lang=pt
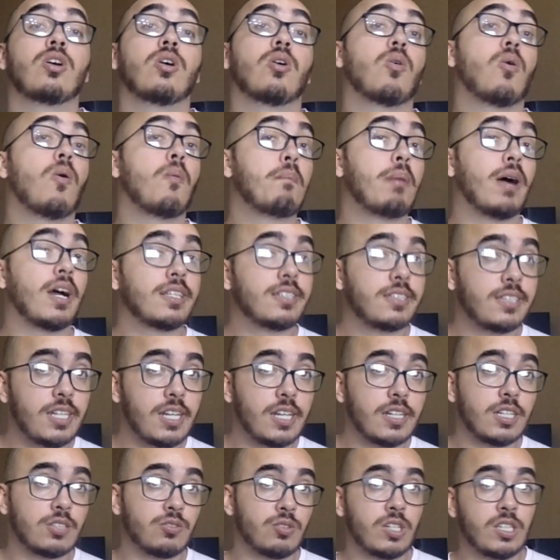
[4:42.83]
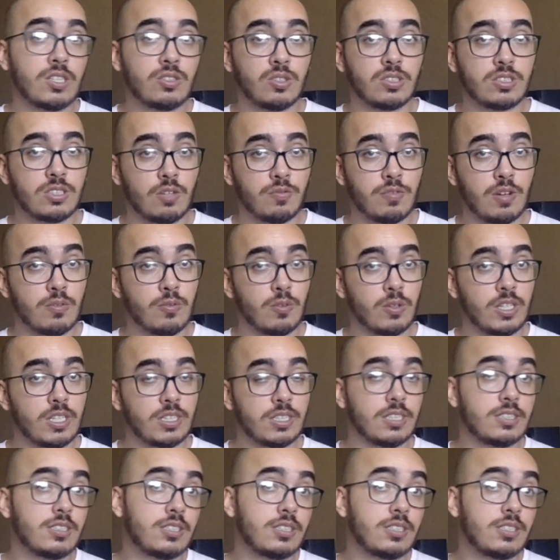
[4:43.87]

Compartilhe na sua rede social favorita.